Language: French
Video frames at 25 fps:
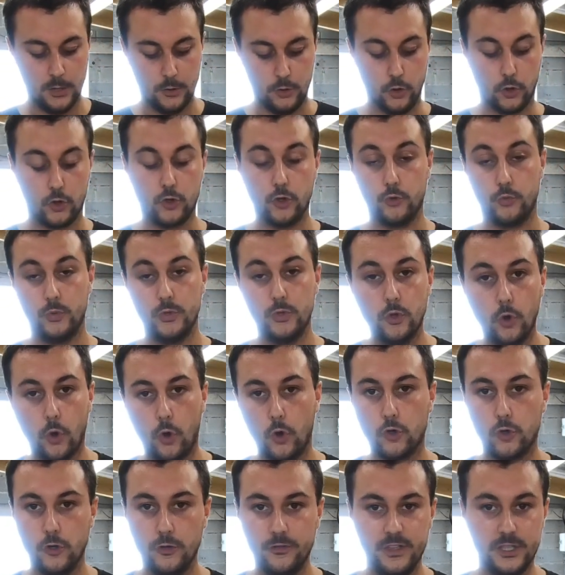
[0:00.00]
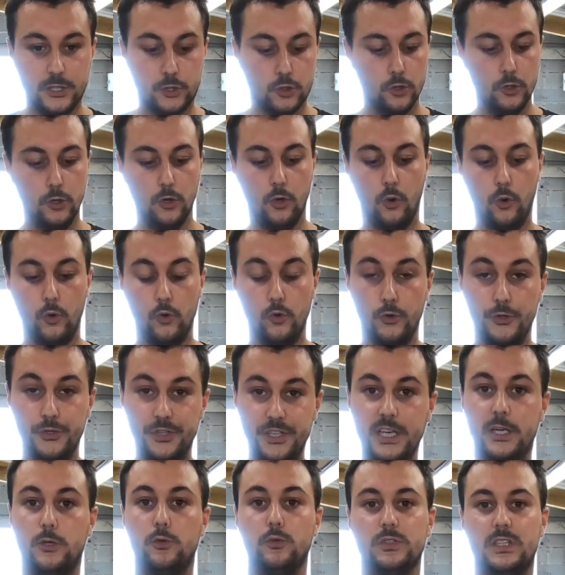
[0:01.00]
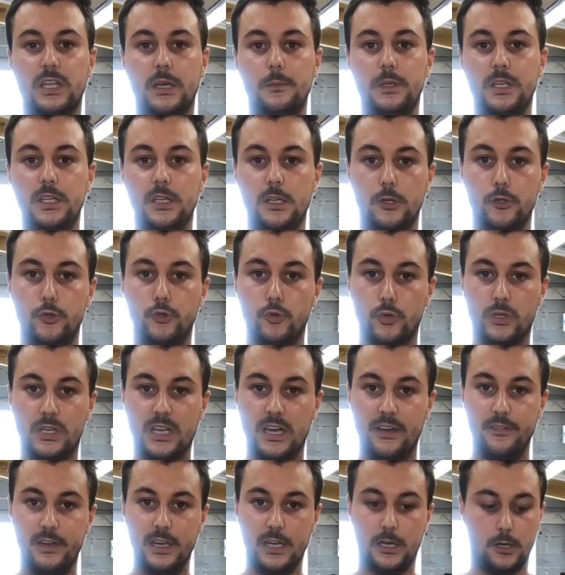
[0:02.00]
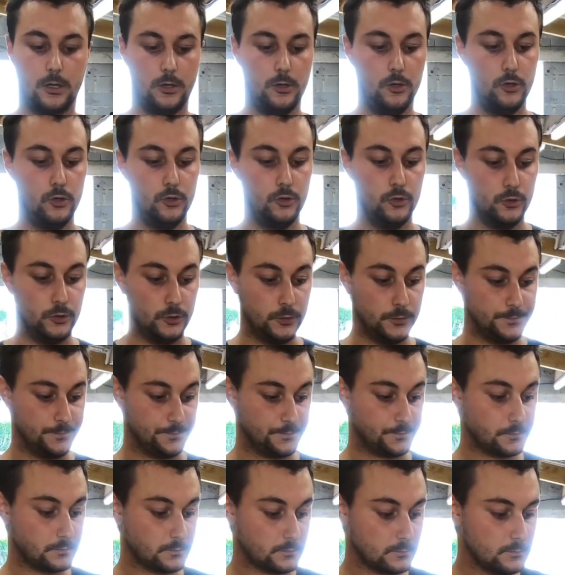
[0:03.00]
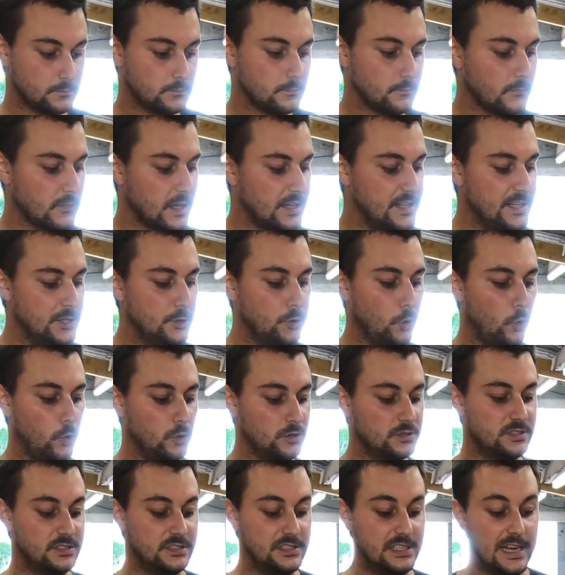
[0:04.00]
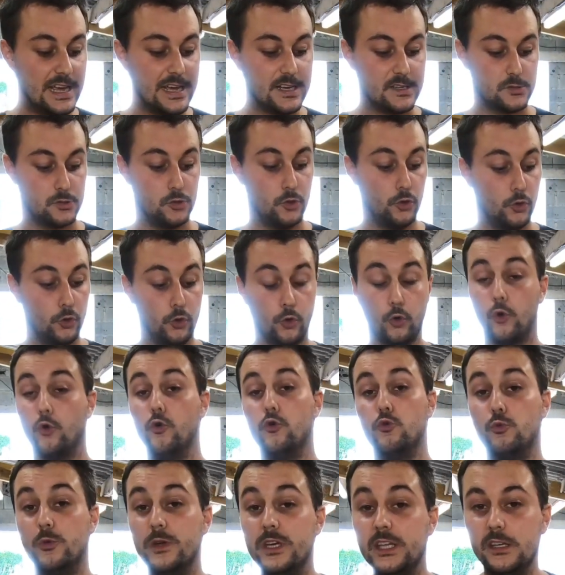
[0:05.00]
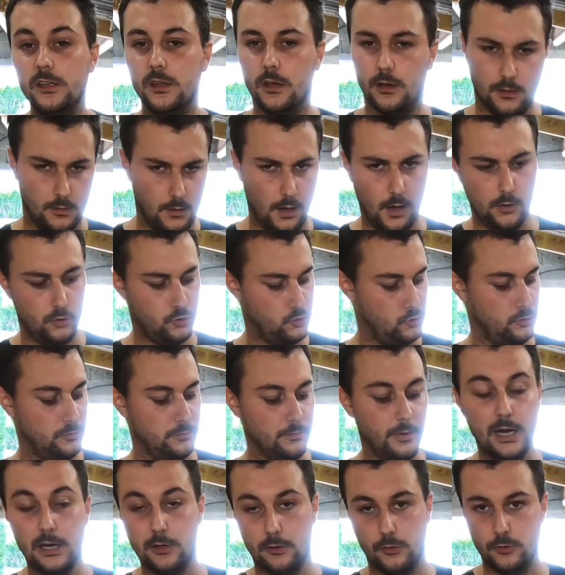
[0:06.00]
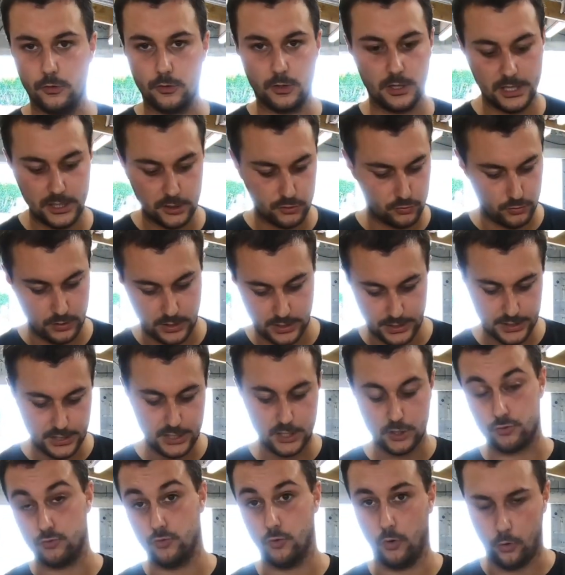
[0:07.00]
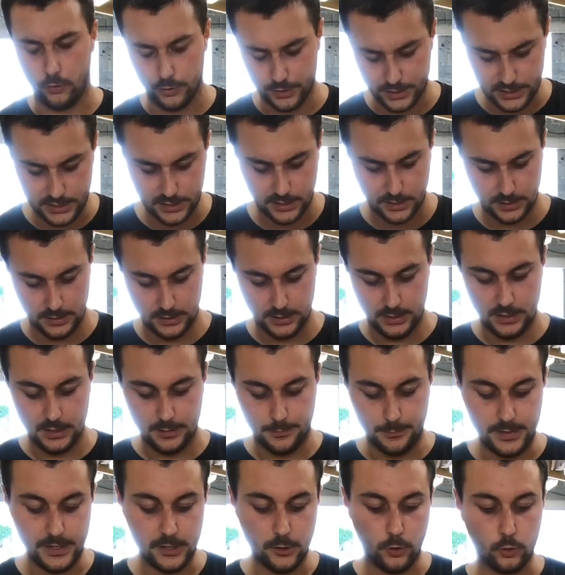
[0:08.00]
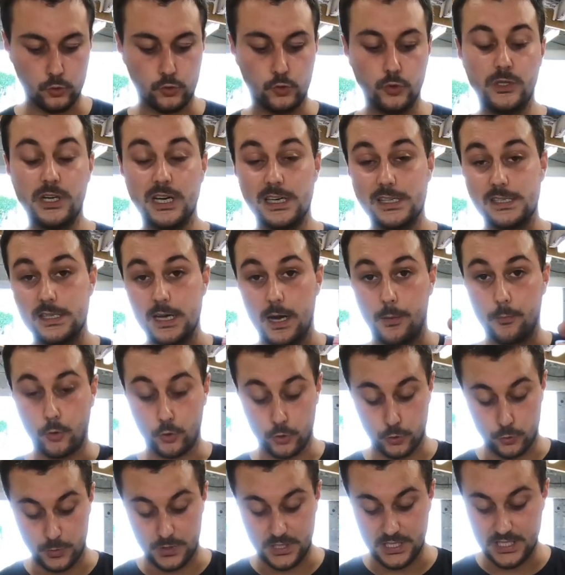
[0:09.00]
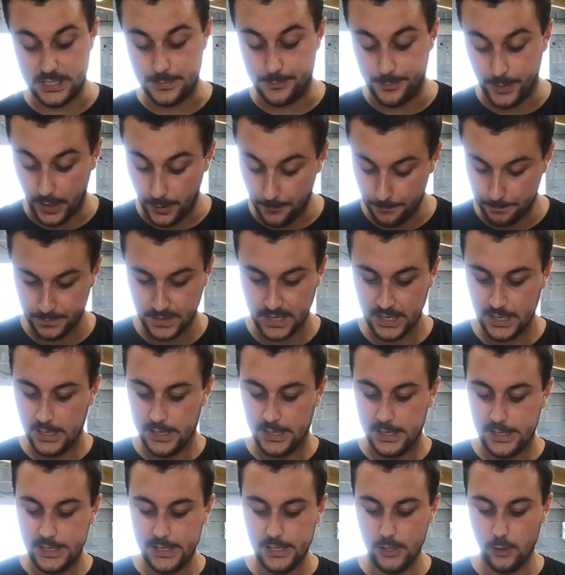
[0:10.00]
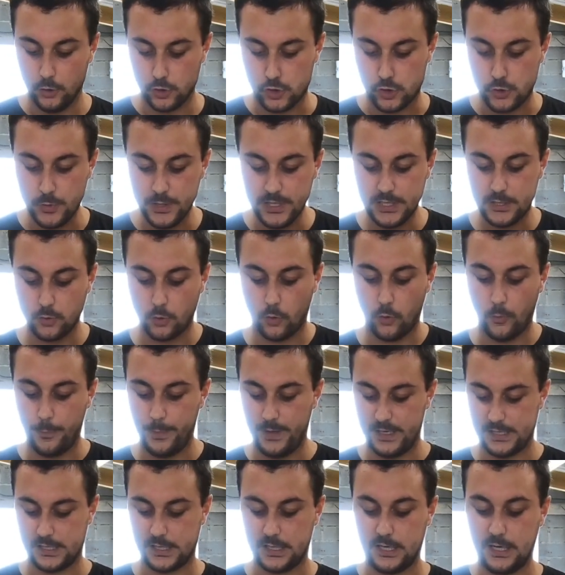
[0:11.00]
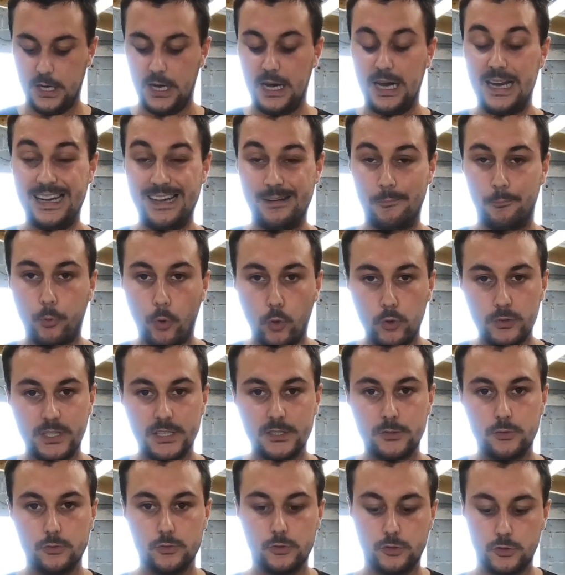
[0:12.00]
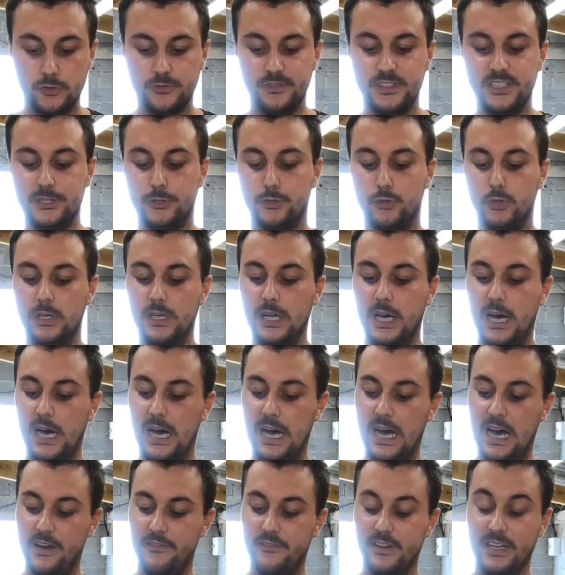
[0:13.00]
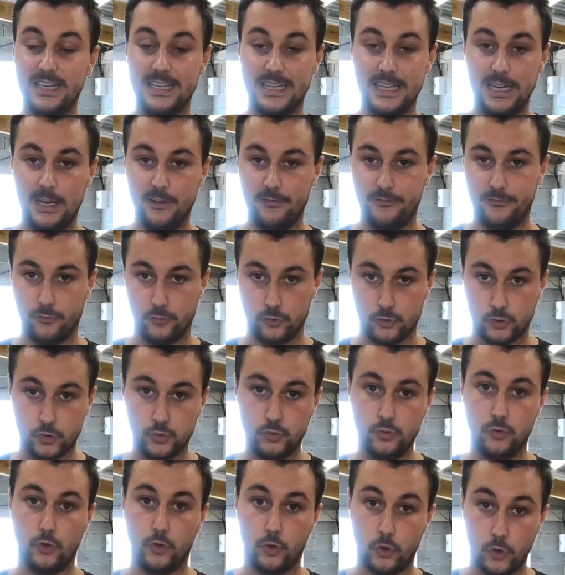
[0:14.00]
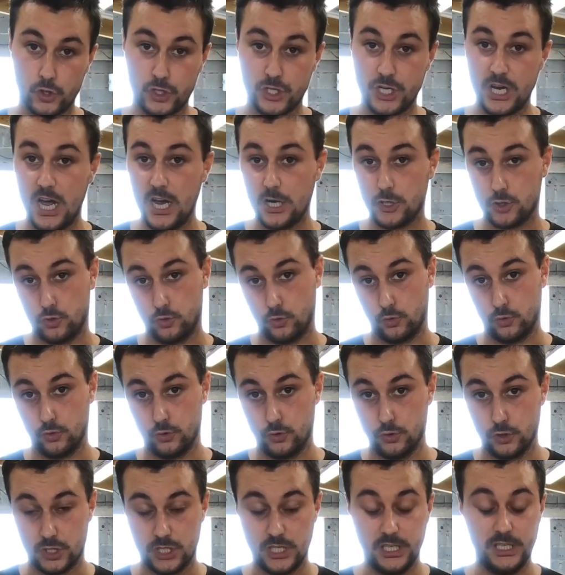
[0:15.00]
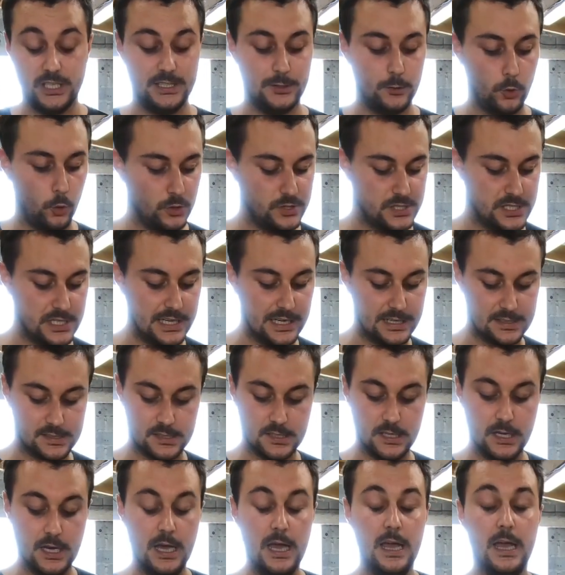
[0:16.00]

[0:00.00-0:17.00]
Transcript: Donc ensuite, on rentre le véhicule, on le décontamine donc avec le Hydroxylex euh, Rewind, hein, je suis une brêle en anglais, je vous l'ai dit et je vous le redis, mais en tout cas c'est un produit IPA. Et ensuite on passera à la protection de ce véhicule là avec la fonction recharge donc de chez Hydroxylex.